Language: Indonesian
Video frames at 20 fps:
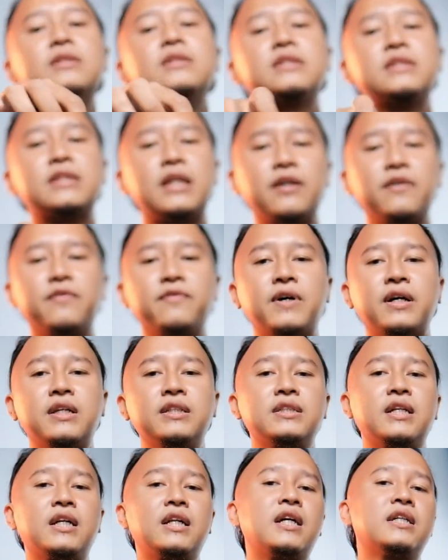saya
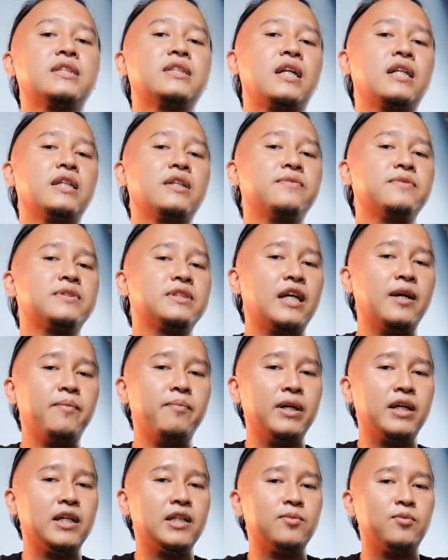Faisal Harsaltif.
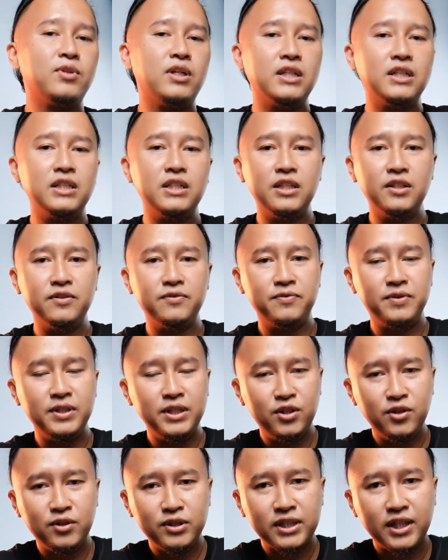Sampai ketemu lagi di
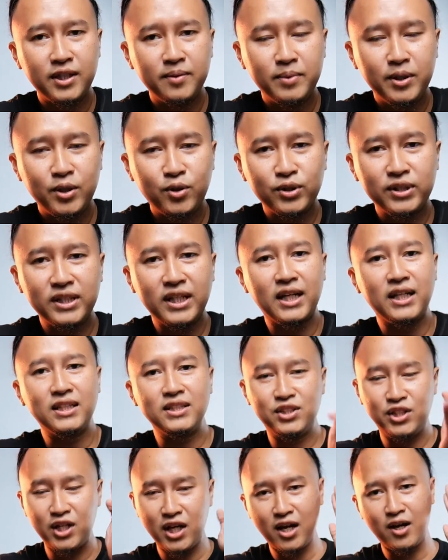video saya berikutnya.
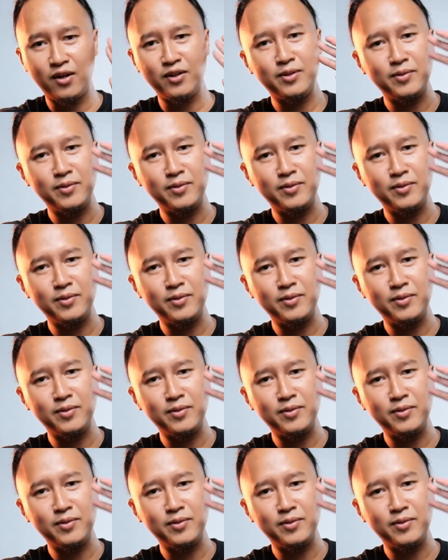Ciao